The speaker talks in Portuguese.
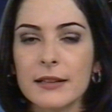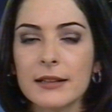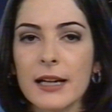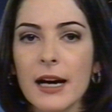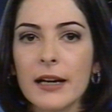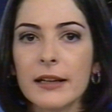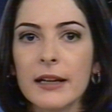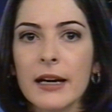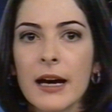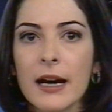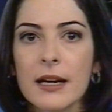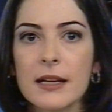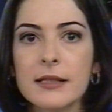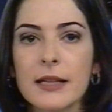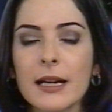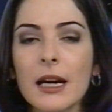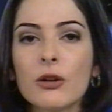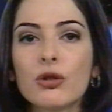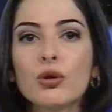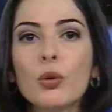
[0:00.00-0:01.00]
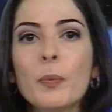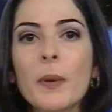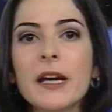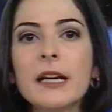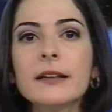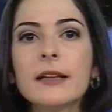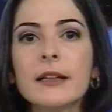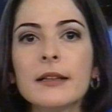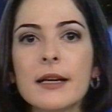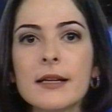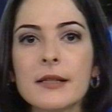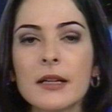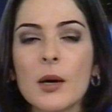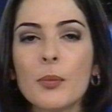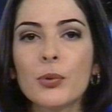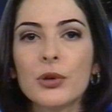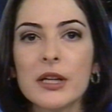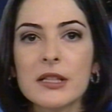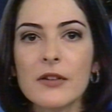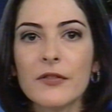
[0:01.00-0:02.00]
Tralli está na Superintendência da
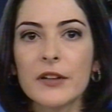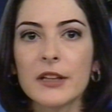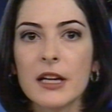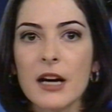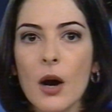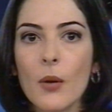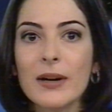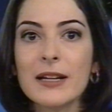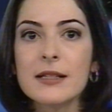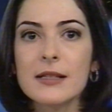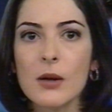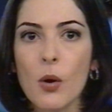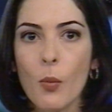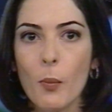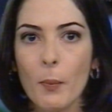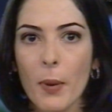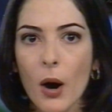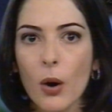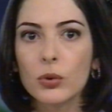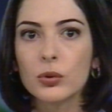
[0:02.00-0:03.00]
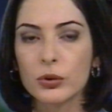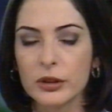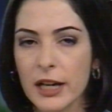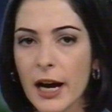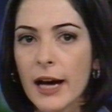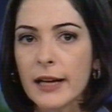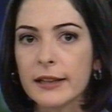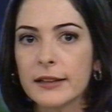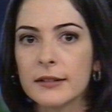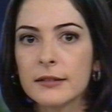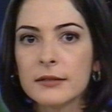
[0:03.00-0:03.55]
Polícia Federal em São Paulo. Tralli.